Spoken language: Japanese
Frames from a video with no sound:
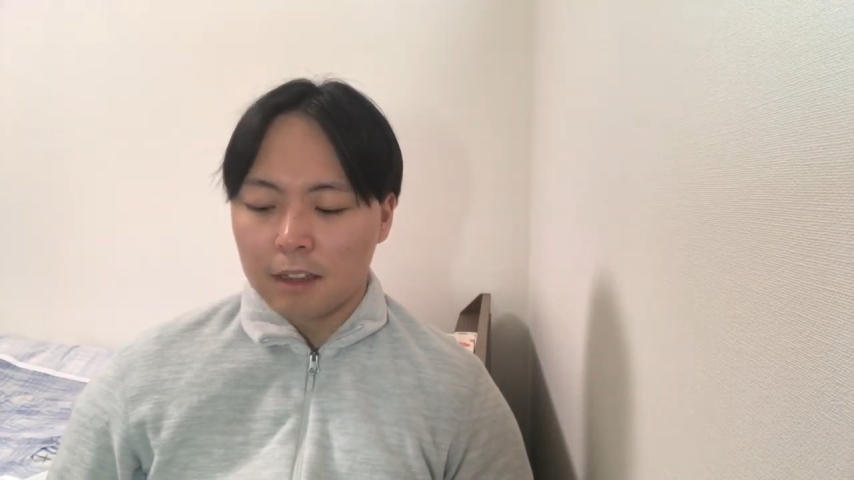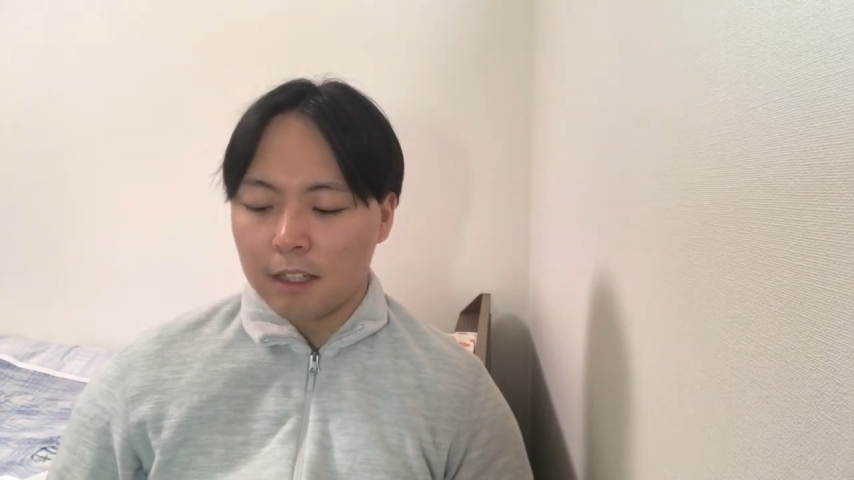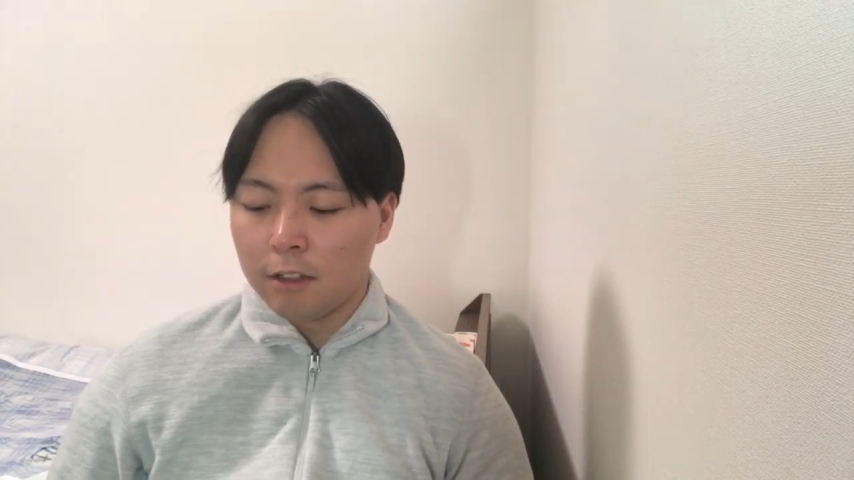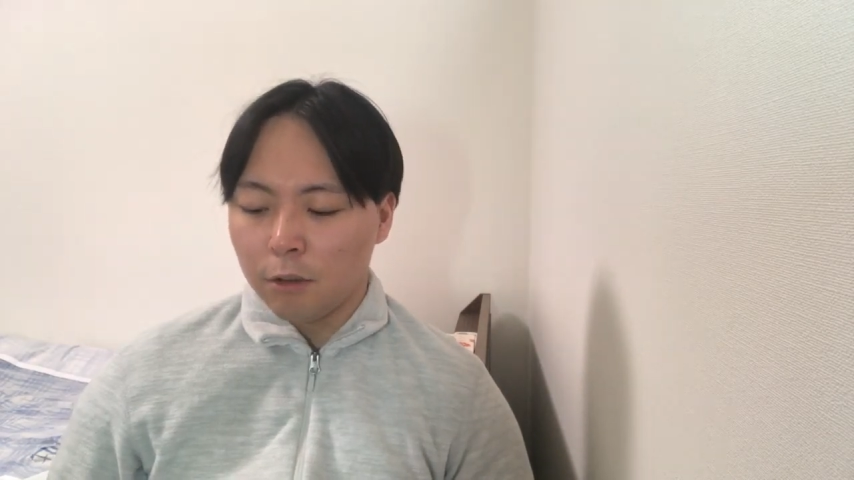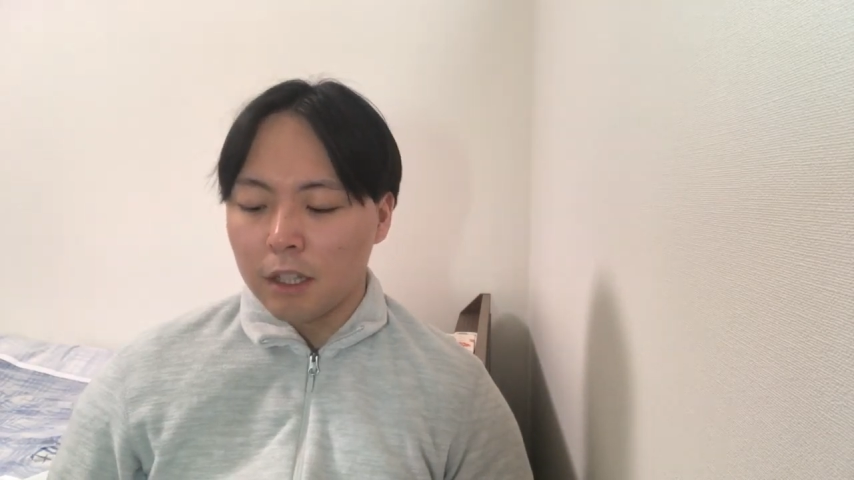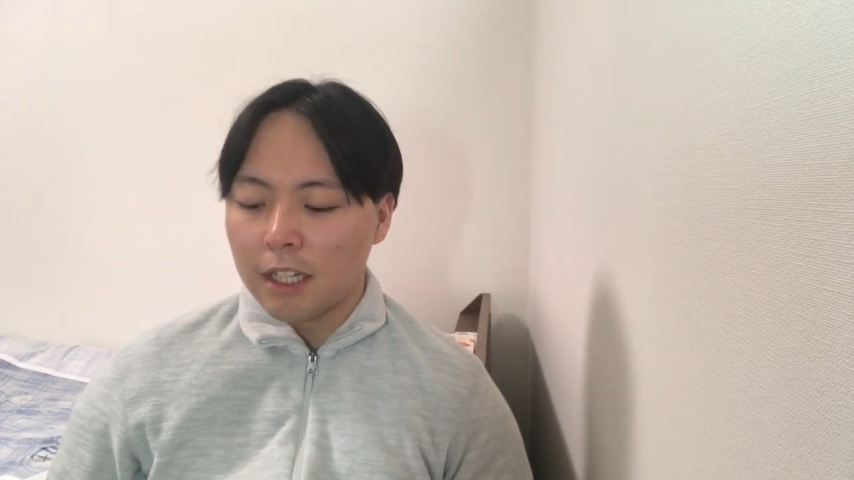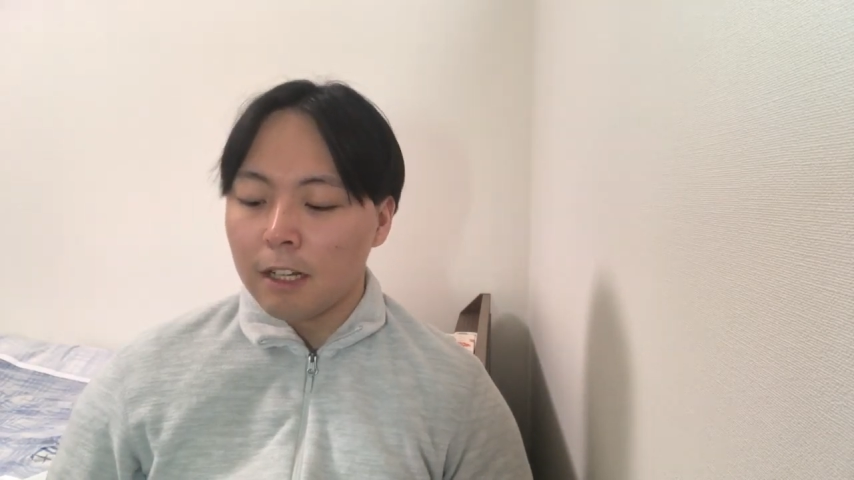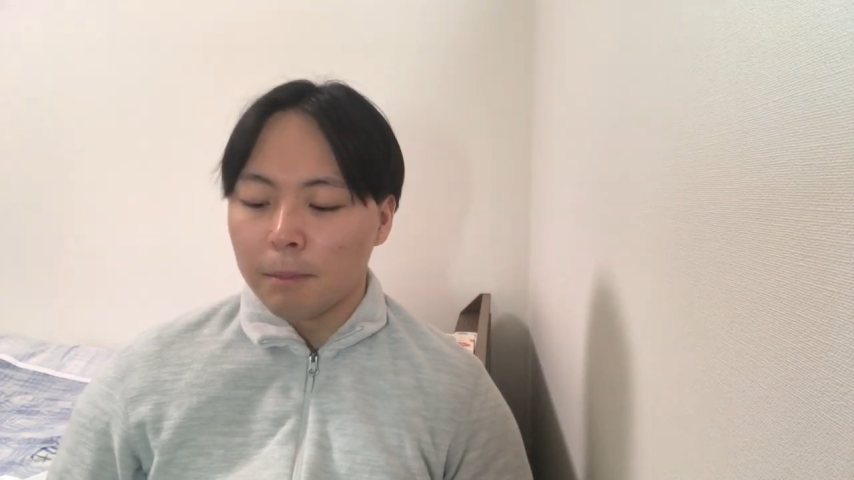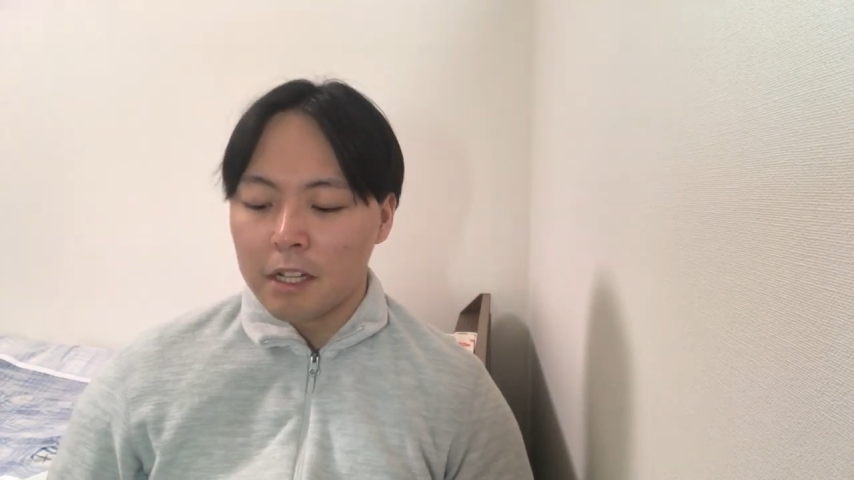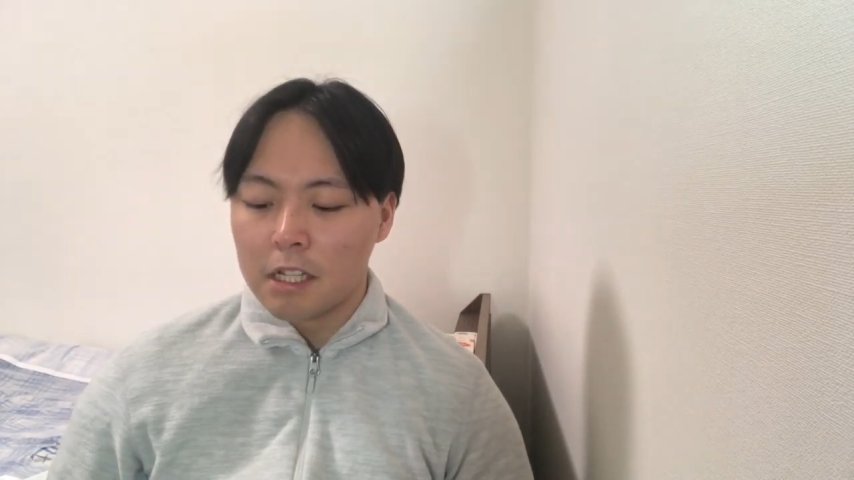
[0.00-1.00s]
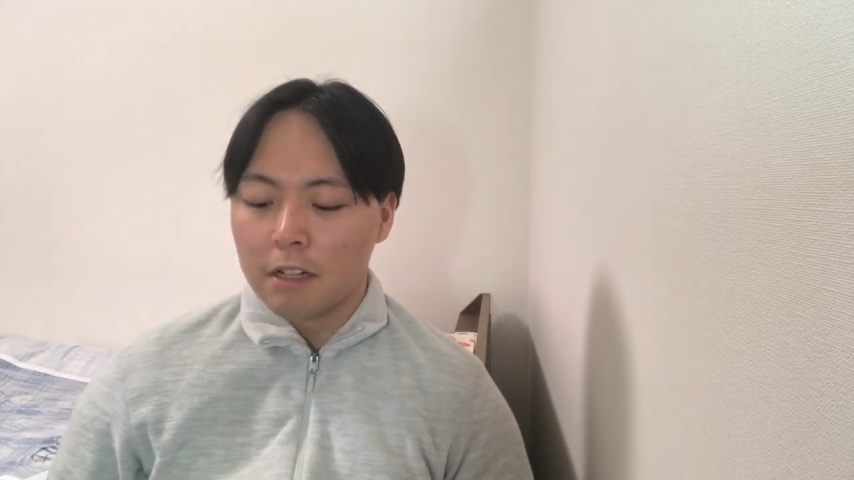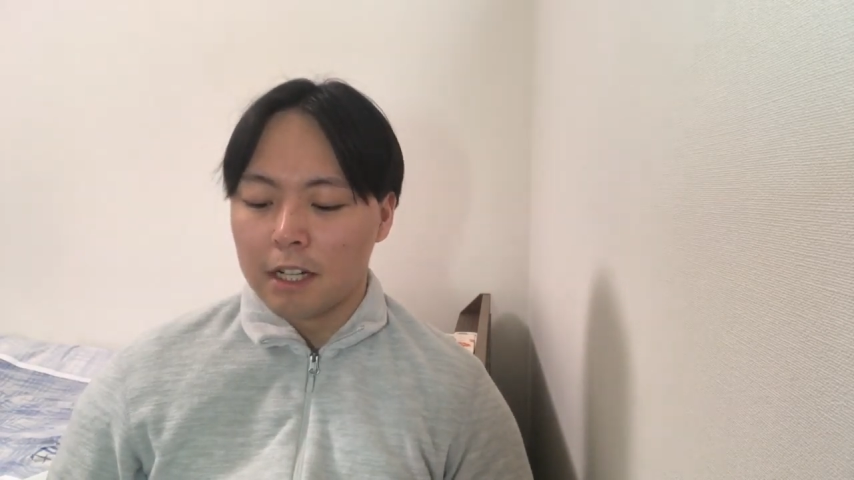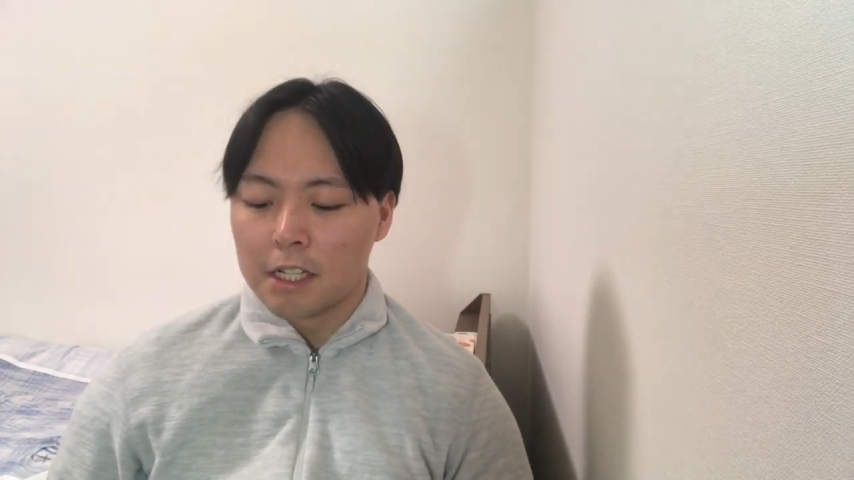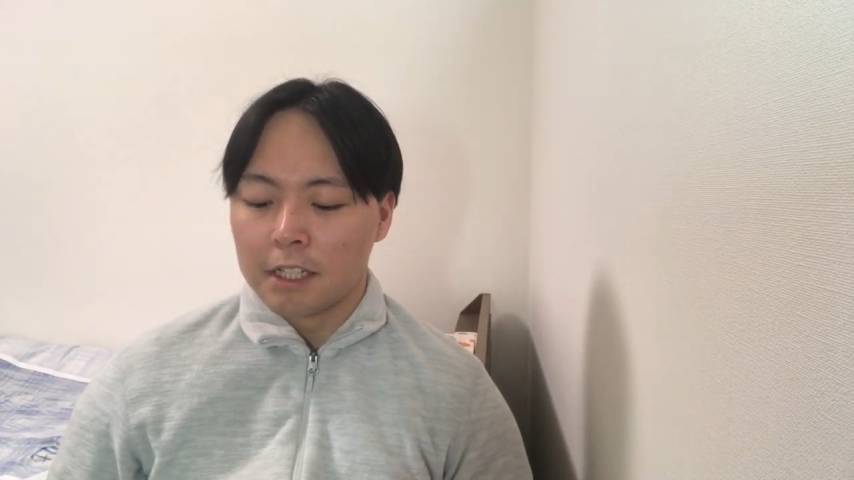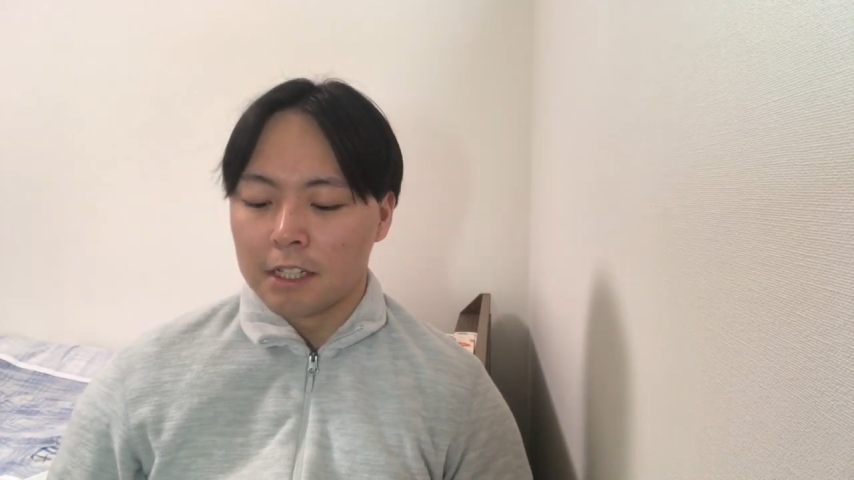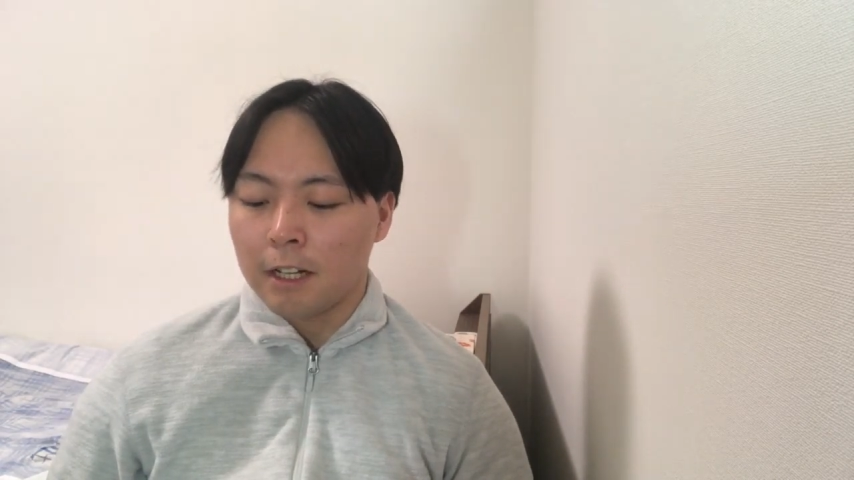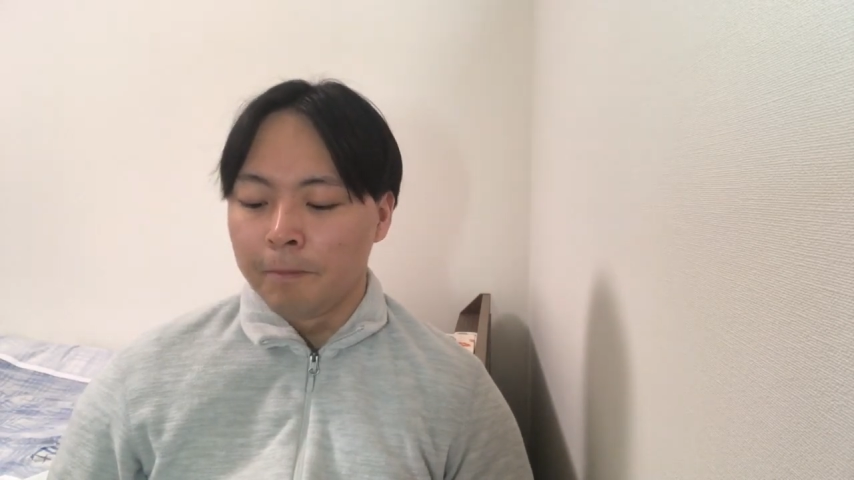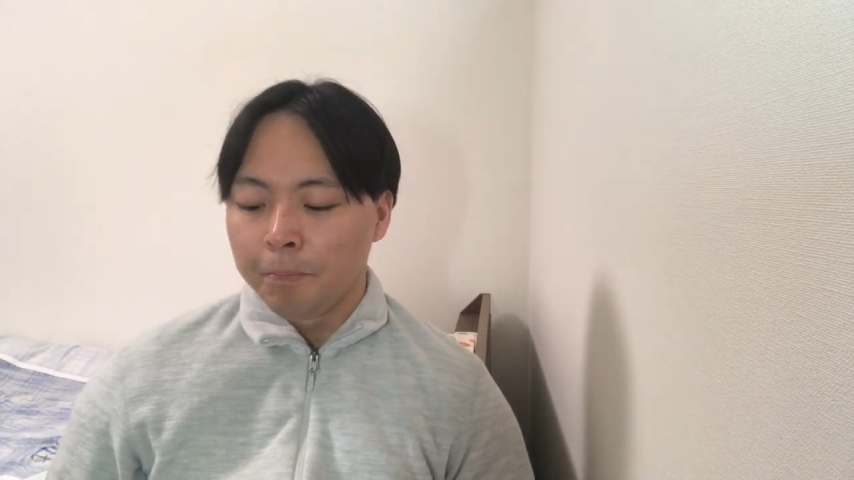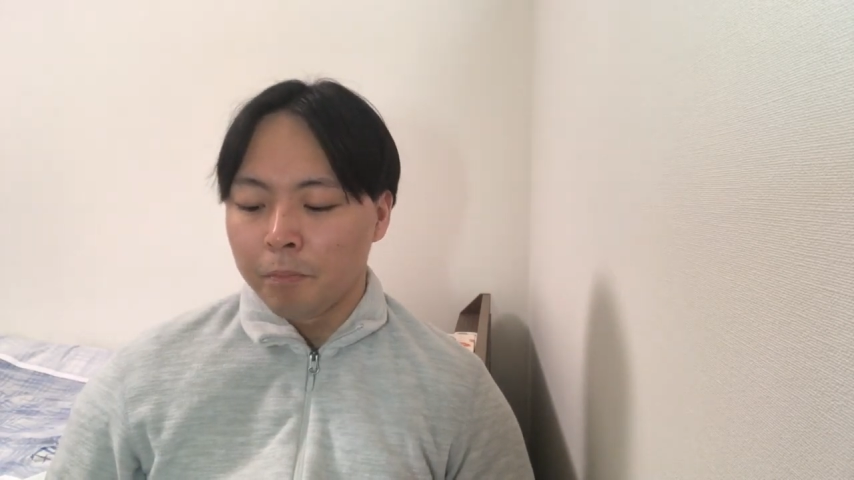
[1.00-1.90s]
た人を敵に回してるわけじゃないですか